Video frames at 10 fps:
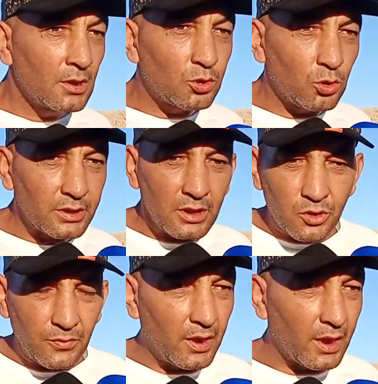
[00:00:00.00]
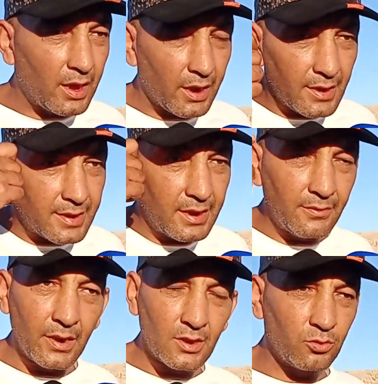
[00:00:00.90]
شرطي يجي في الاخر
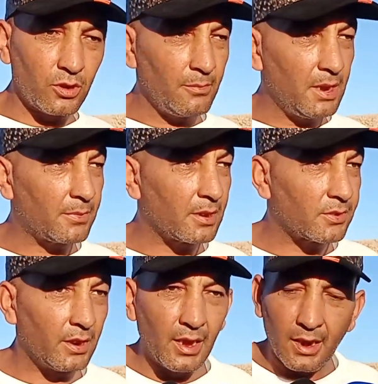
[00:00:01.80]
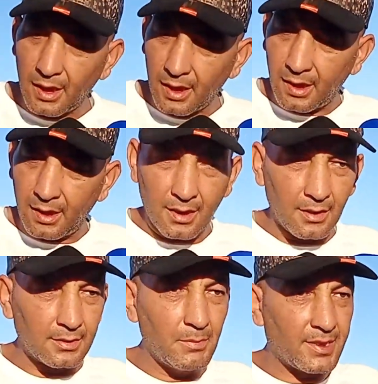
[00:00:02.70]
غيتيري في راسو راه ما يمكنش حنا
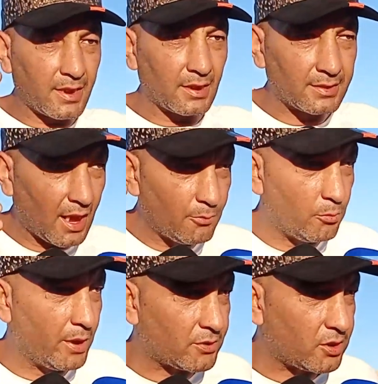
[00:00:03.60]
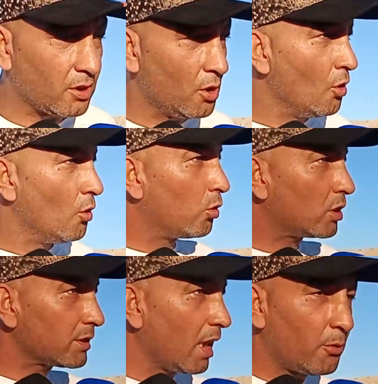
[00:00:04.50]
راه مازال كنطالبوا بهذا الشيء
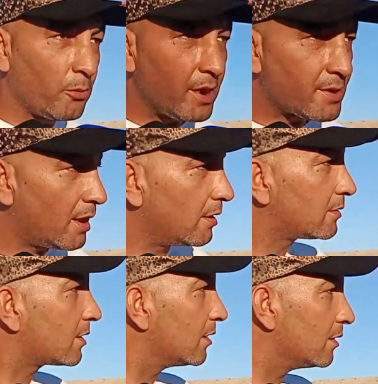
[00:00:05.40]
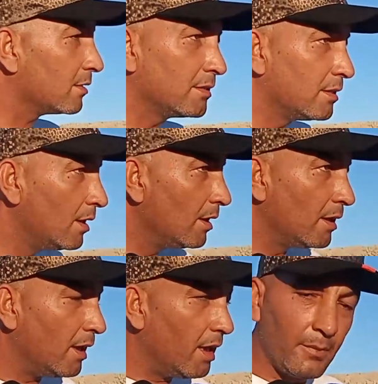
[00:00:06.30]
وكنطالبوا برجال
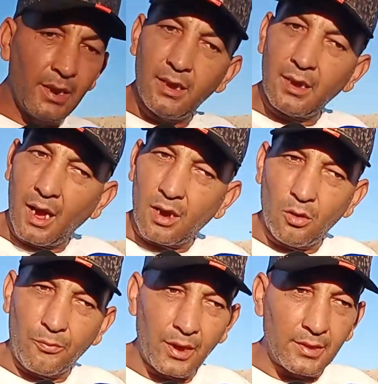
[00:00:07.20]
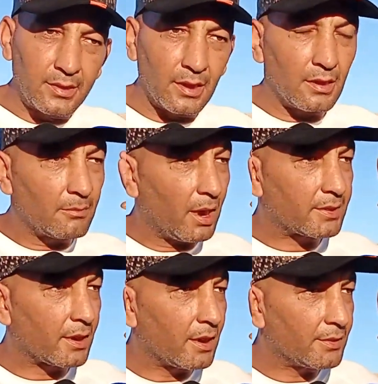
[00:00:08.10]
الامن يحقوا في هذا
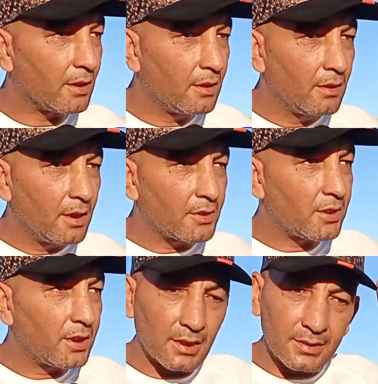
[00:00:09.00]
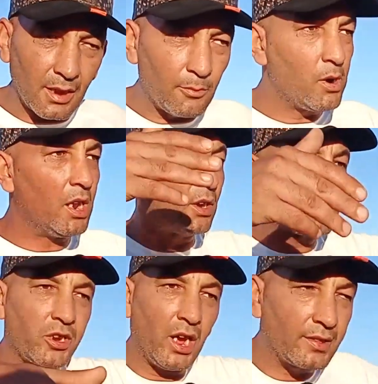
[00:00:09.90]
المحضر هذا هذا الشيء اللي كنطالبوا حنا
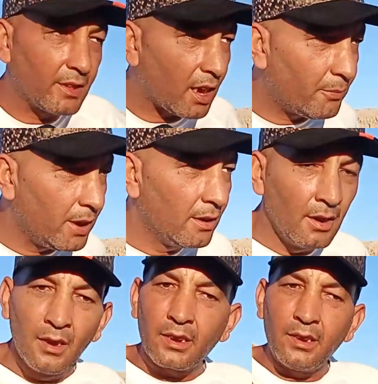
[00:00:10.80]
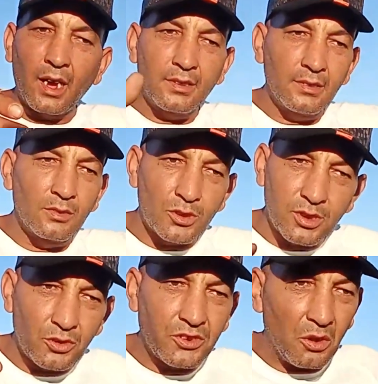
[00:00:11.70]
كل شيء عندنا قبل كنا
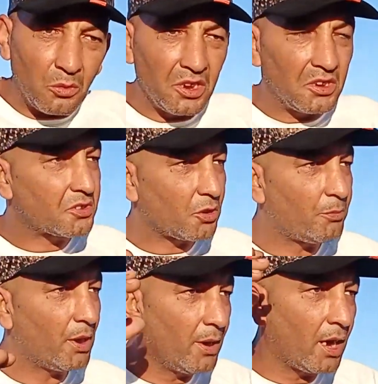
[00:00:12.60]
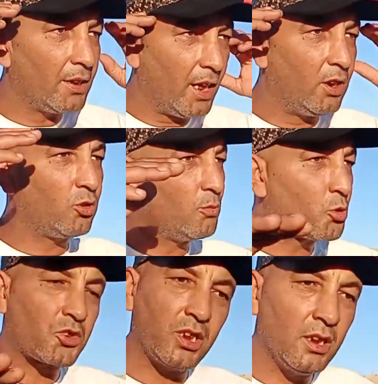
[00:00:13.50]
غنوصلوا لشي حوايج ربما غنحلوا
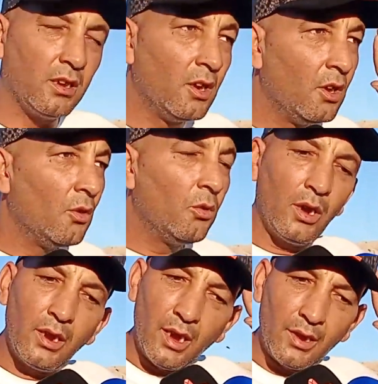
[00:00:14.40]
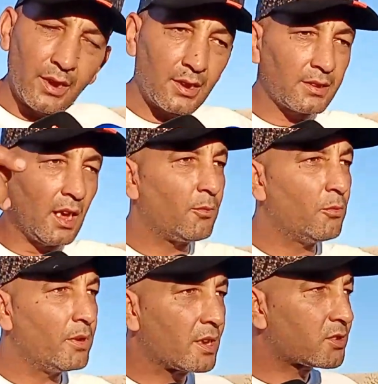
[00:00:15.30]
المشكل ولهذا
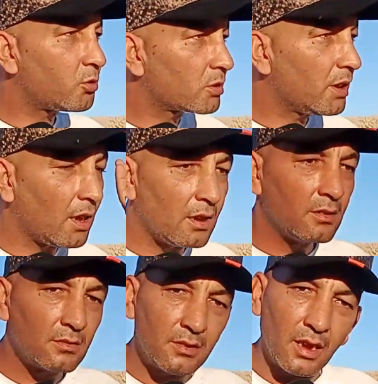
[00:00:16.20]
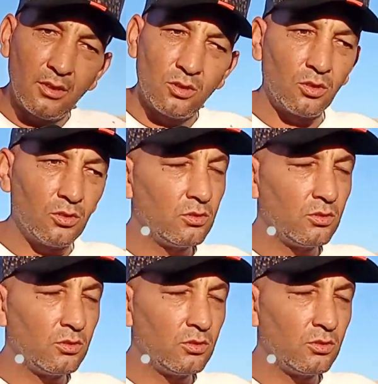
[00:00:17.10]
كنطالبوا من الناس السلطه يحلوا